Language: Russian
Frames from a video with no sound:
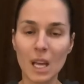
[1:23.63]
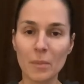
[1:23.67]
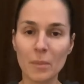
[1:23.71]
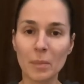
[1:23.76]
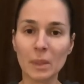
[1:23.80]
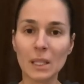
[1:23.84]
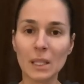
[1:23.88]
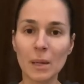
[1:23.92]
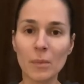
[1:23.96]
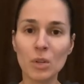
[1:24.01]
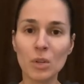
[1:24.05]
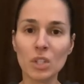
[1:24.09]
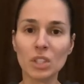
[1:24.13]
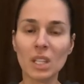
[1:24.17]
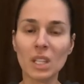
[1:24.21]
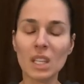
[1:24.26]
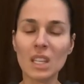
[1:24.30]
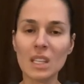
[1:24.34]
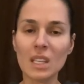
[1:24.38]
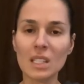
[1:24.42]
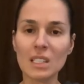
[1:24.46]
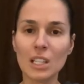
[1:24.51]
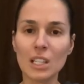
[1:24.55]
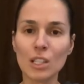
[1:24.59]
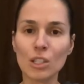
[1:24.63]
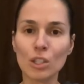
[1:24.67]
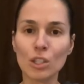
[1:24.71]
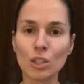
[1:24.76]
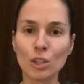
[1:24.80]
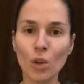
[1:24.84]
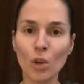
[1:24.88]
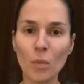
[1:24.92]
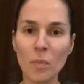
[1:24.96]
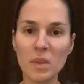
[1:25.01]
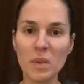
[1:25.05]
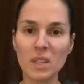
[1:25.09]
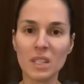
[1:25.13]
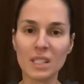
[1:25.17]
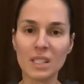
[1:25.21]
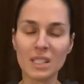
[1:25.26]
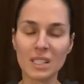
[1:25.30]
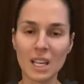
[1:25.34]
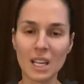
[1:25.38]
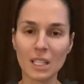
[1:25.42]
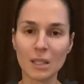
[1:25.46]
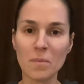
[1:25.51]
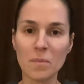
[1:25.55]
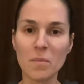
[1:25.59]
Потому что если
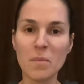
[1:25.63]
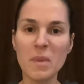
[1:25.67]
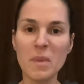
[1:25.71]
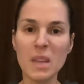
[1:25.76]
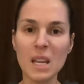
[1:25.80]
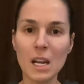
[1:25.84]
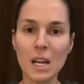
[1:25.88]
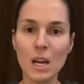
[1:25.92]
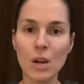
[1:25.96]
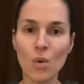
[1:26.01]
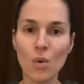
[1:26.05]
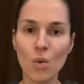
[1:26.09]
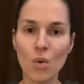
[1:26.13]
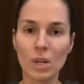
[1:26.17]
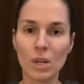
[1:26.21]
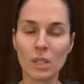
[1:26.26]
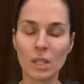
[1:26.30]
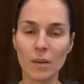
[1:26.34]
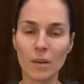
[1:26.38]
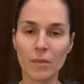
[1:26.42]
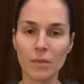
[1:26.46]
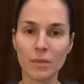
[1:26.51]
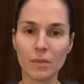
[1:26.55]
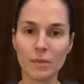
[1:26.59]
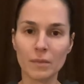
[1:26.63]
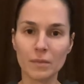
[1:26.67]
150 миллионов